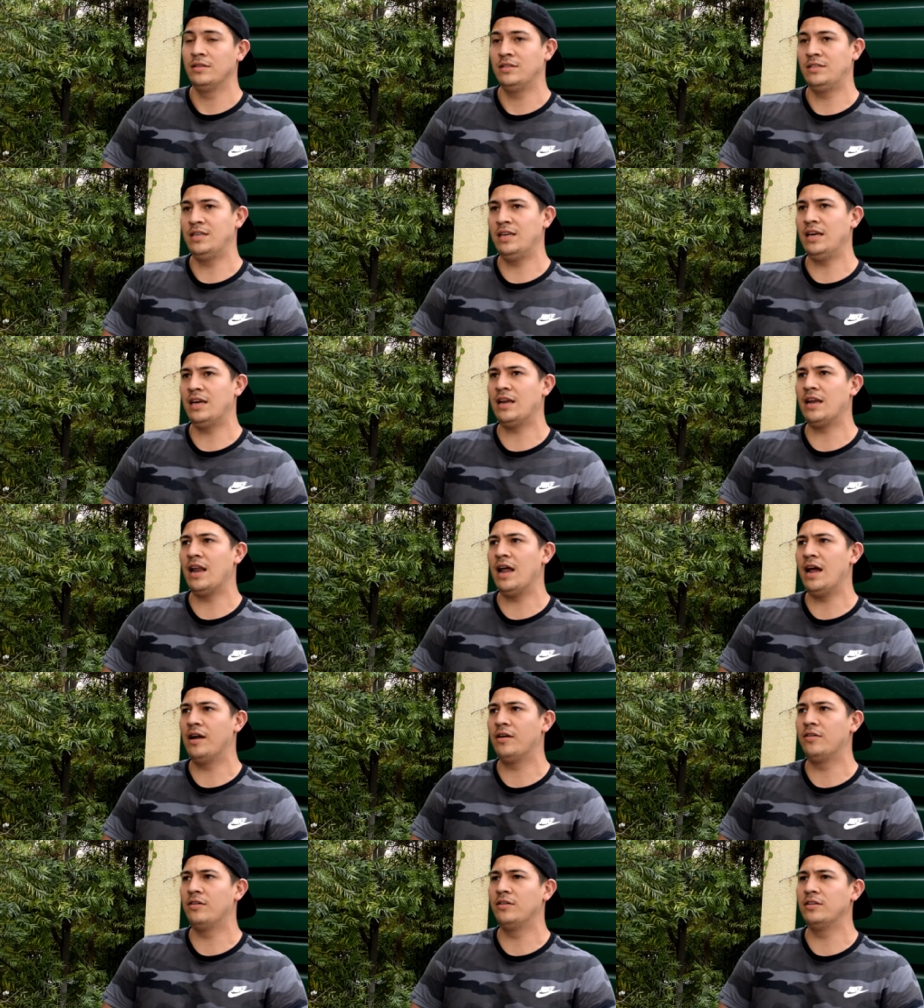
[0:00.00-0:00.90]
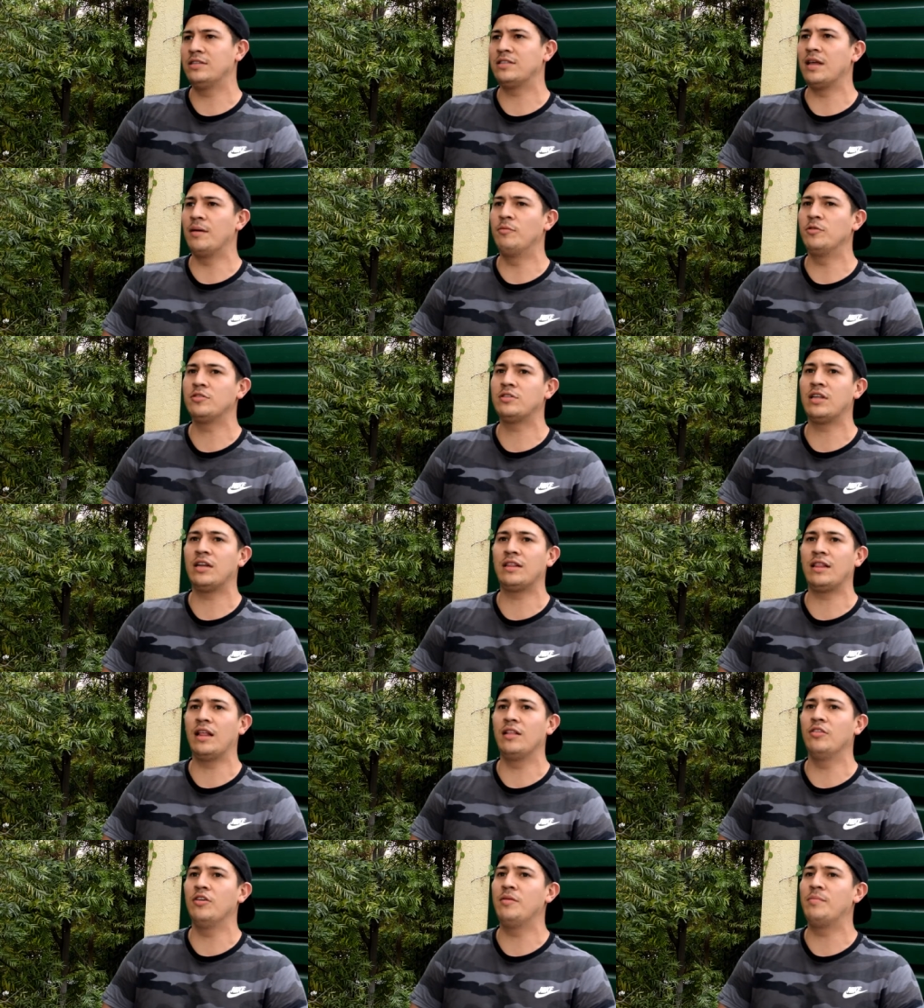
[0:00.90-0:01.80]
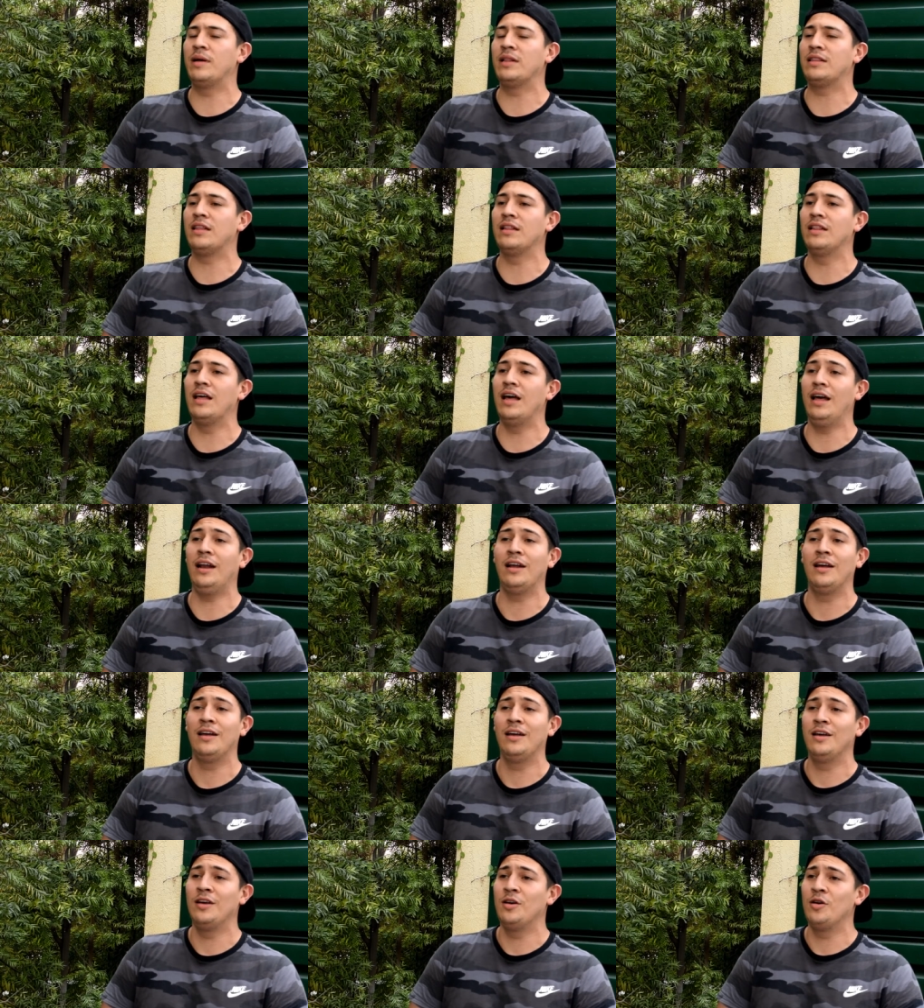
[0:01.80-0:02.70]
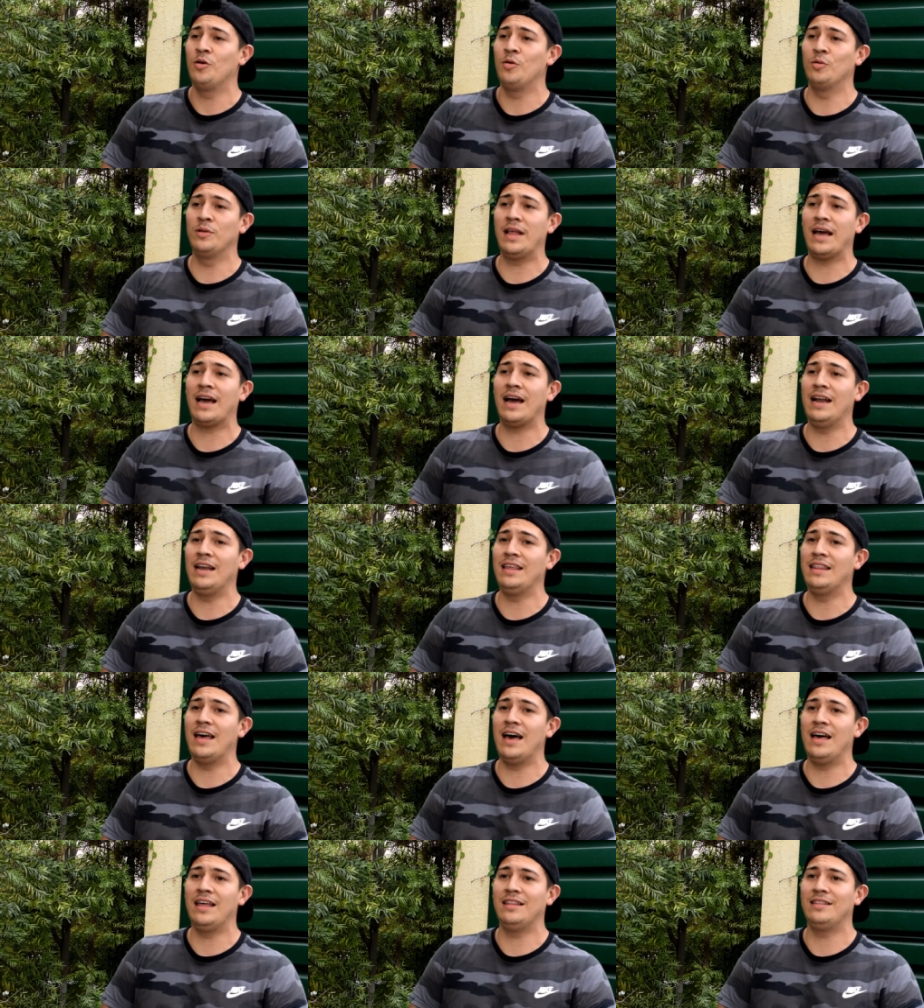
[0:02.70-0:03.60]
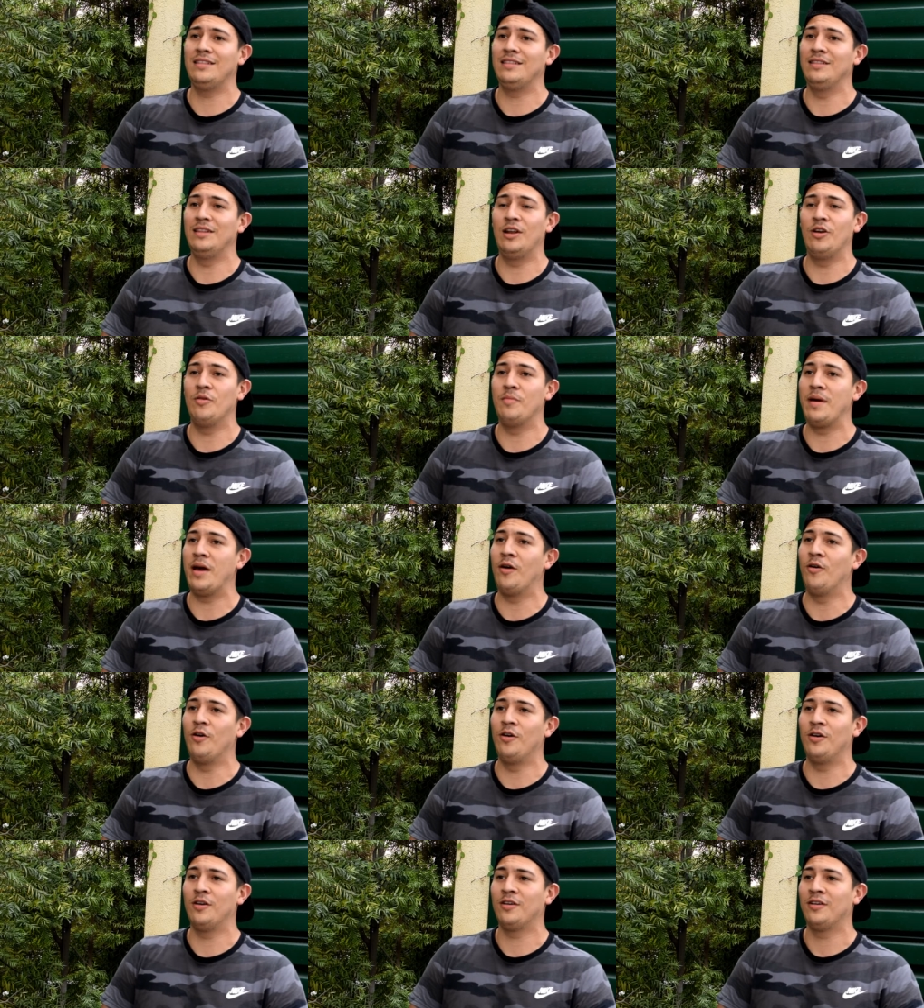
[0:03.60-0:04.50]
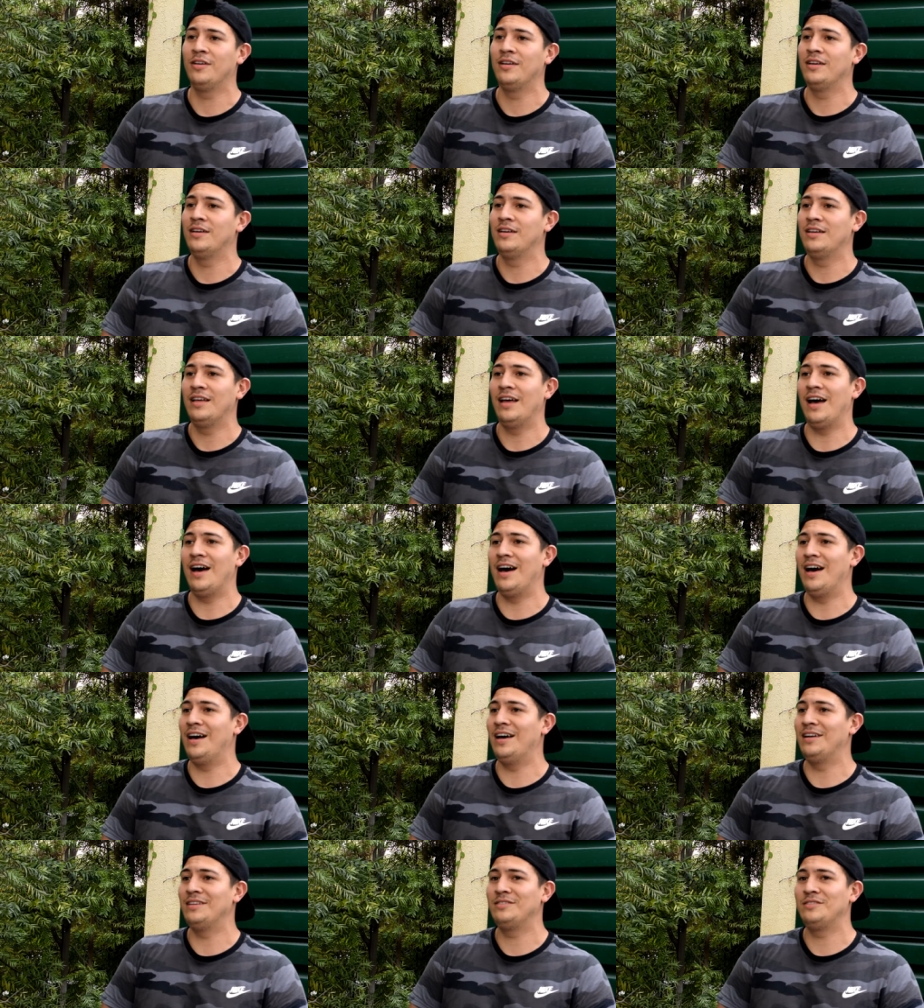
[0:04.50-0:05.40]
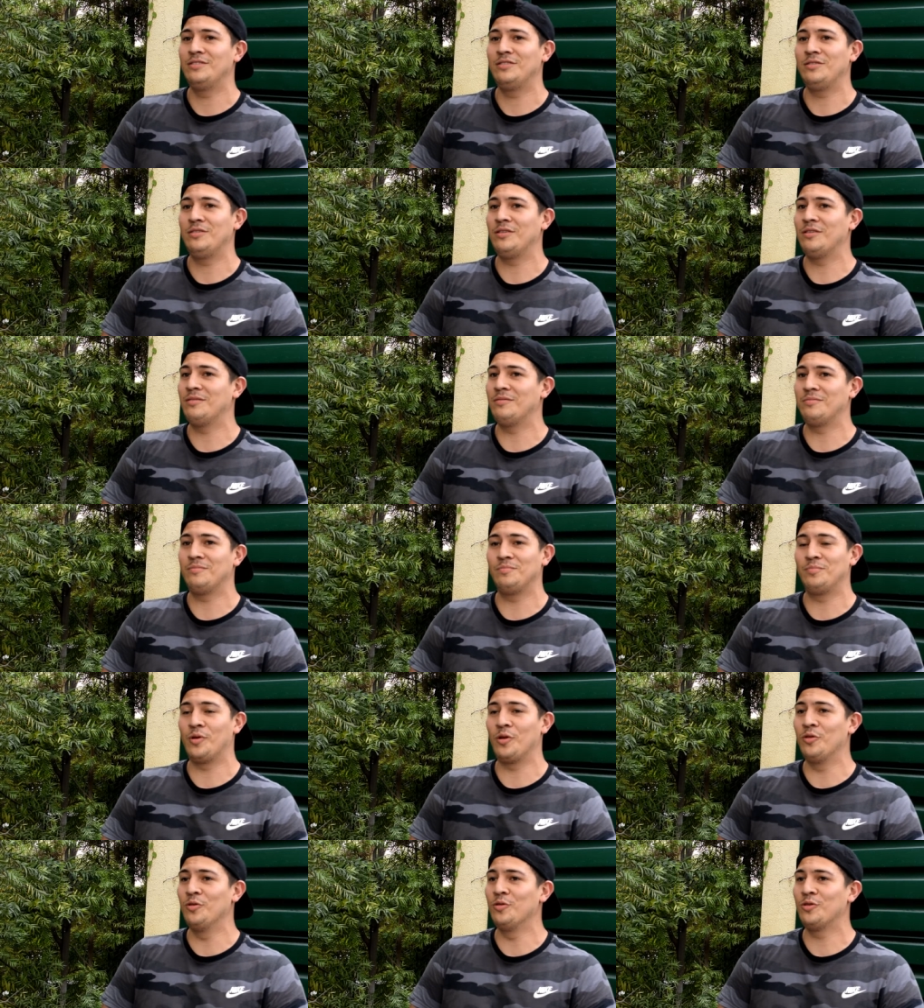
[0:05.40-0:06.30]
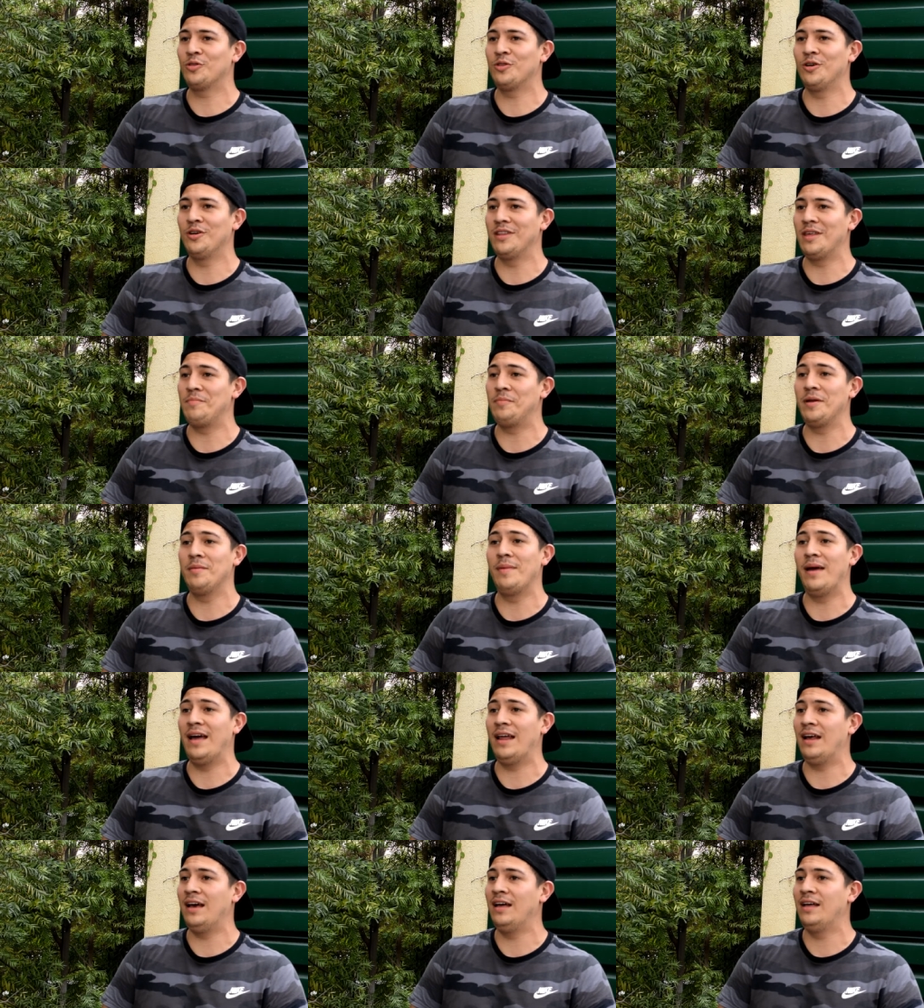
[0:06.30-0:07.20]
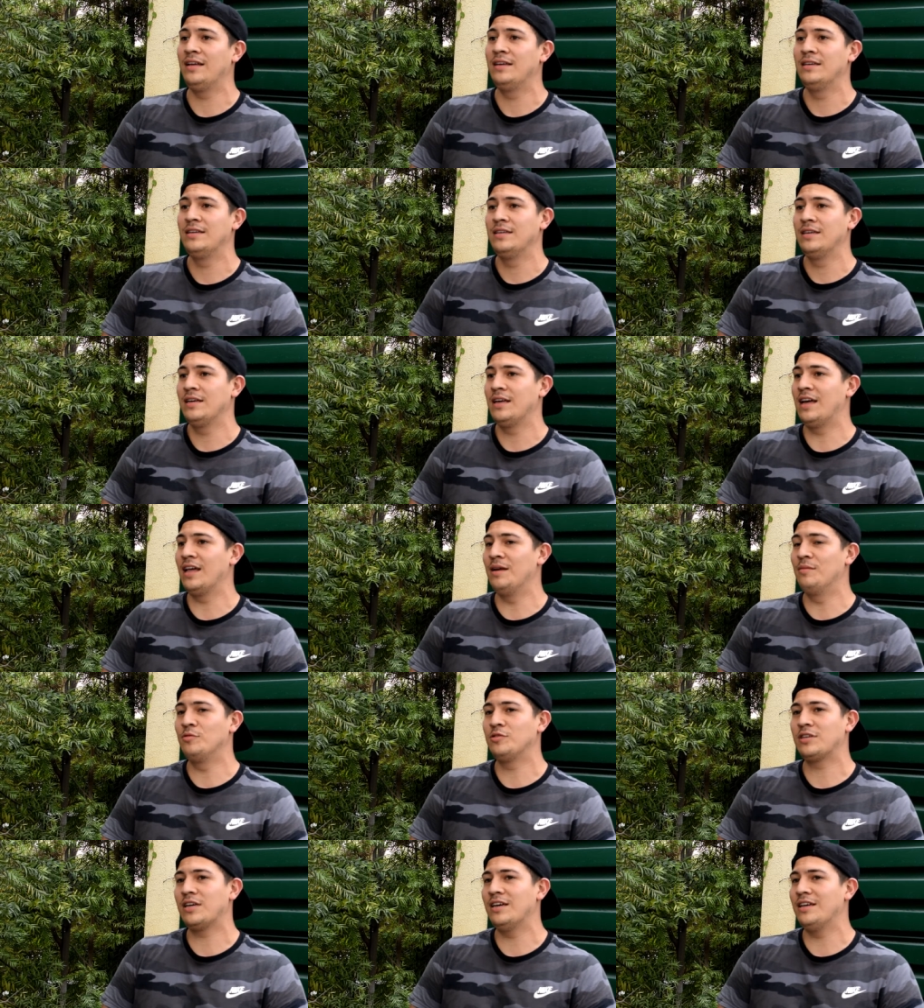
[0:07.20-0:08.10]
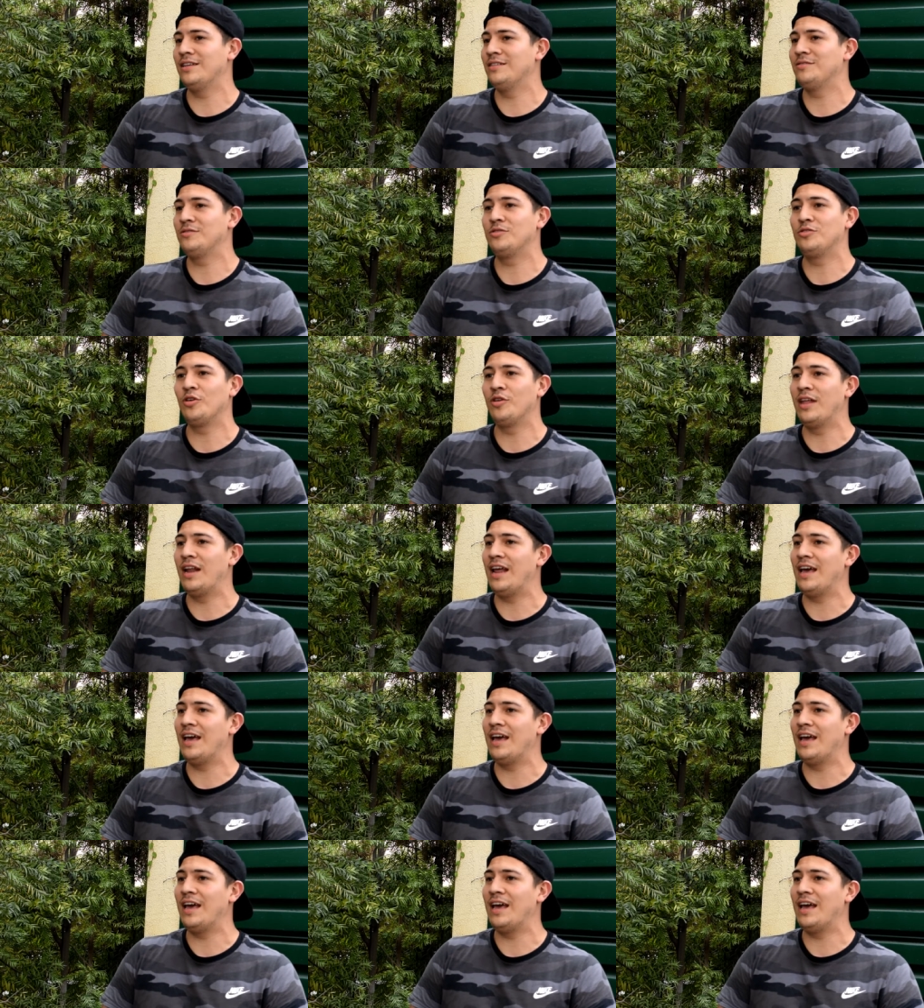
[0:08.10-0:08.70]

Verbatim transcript: sí, claro. Estamos tratando de mantener una calidad de lo mejor, ah, producto de primera. Queremos que toda la